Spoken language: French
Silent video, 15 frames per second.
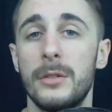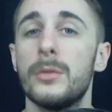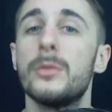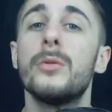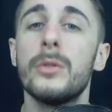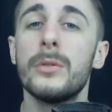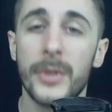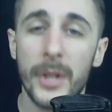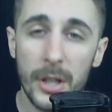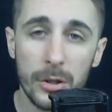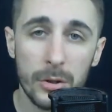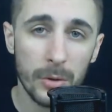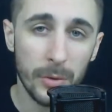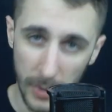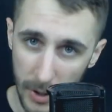de faire
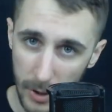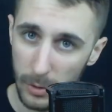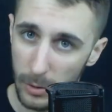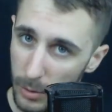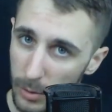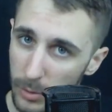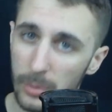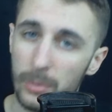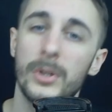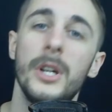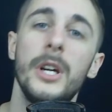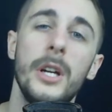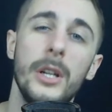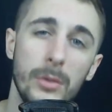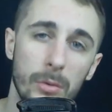chauffer le coton
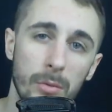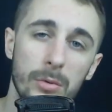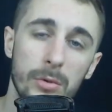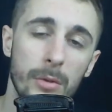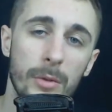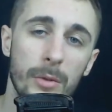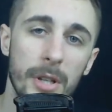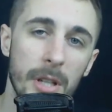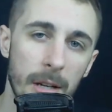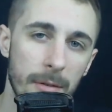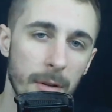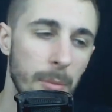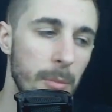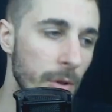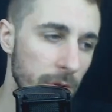et de vous envoyer la
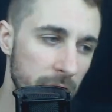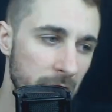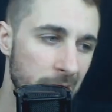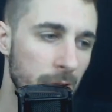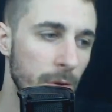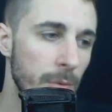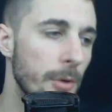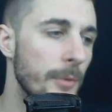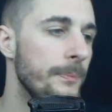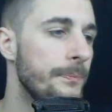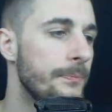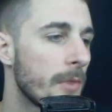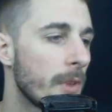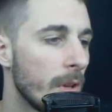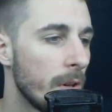vapeur directement.
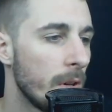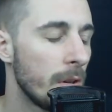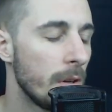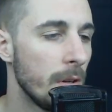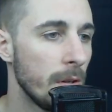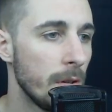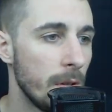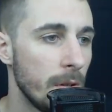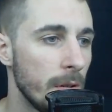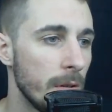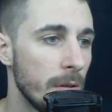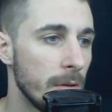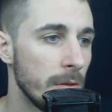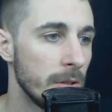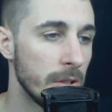Euh,
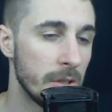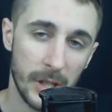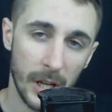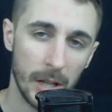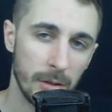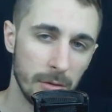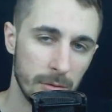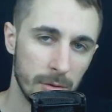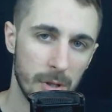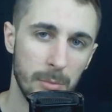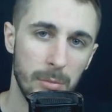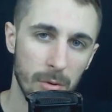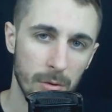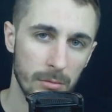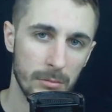ça, c'est
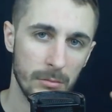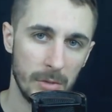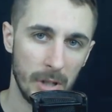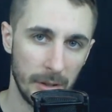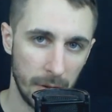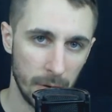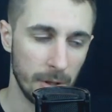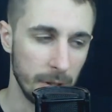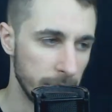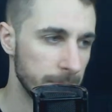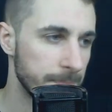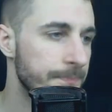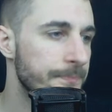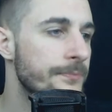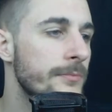pour la théorie.
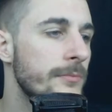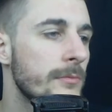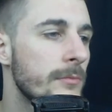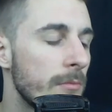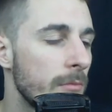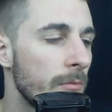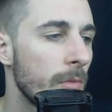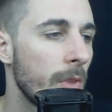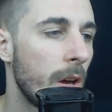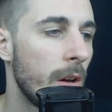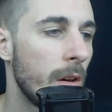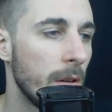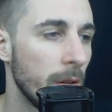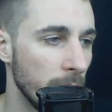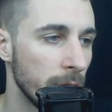
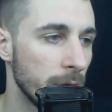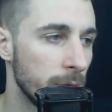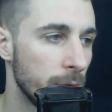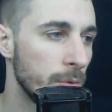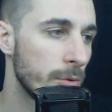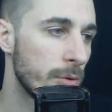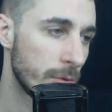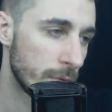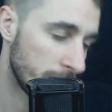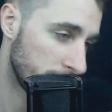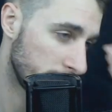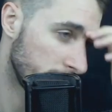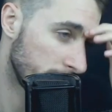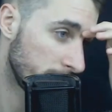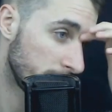Euh, donc,
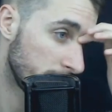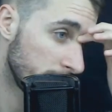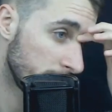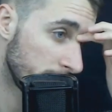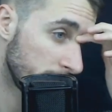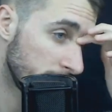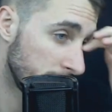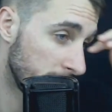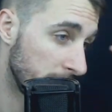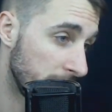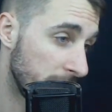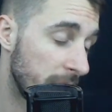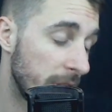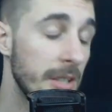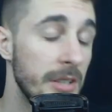
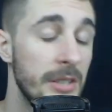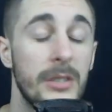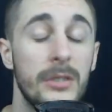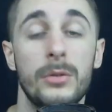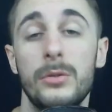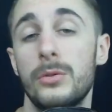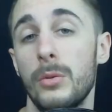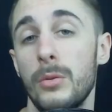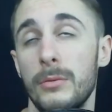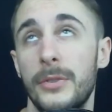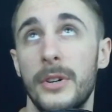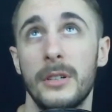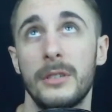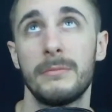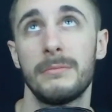qu'est-ce que sont... Enfin,